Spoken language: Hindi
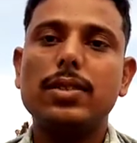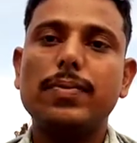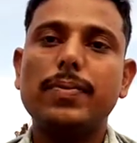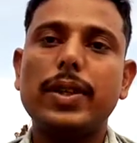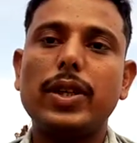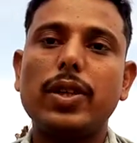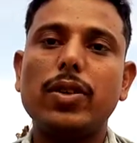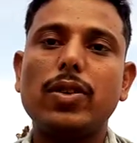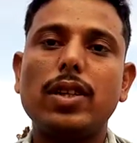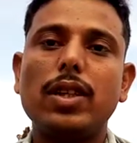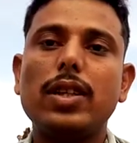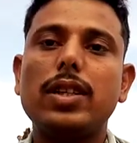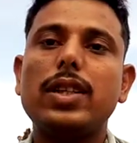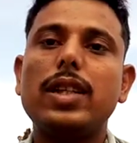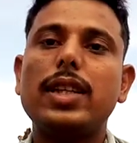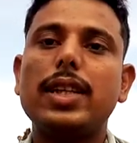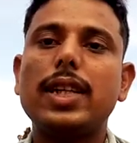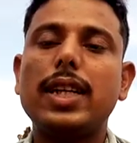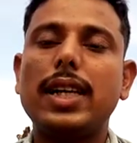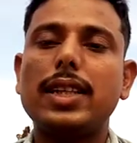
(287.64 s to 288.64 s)
पर्टिकुलर
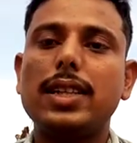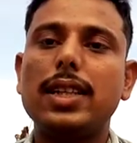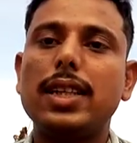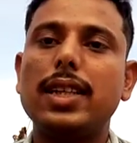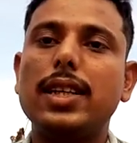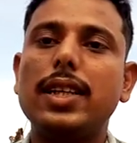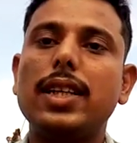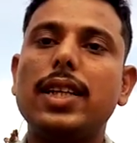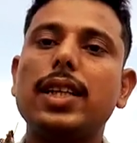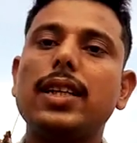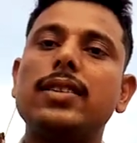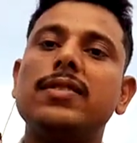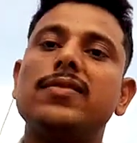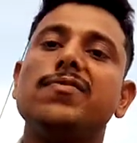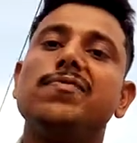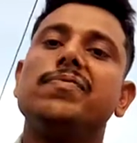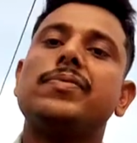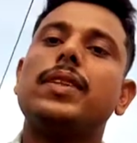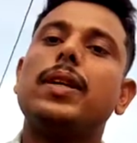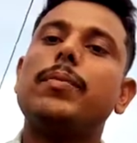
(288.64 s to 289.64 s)
डिग्री हासिल की है
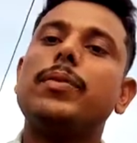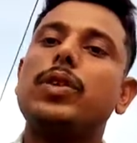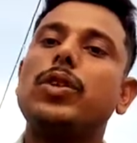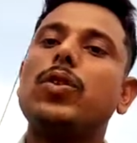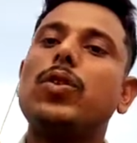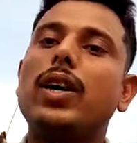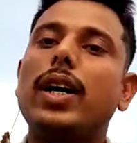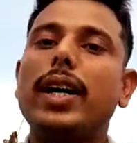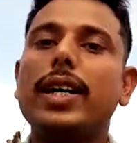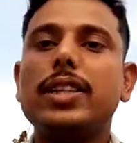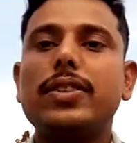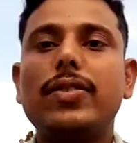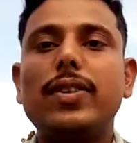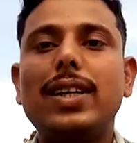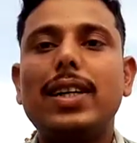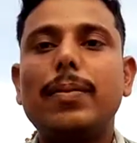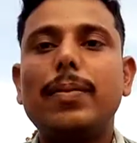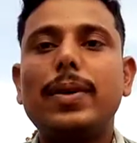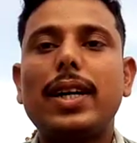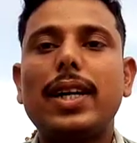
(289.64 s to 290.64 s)
हम क्यों आई
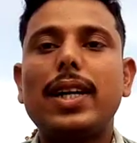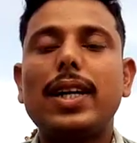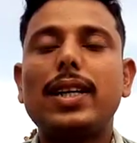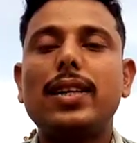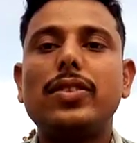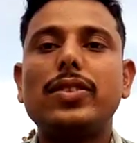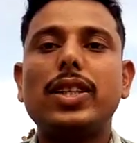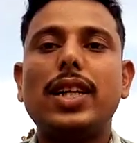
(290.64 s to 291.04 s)
फील्ड में आना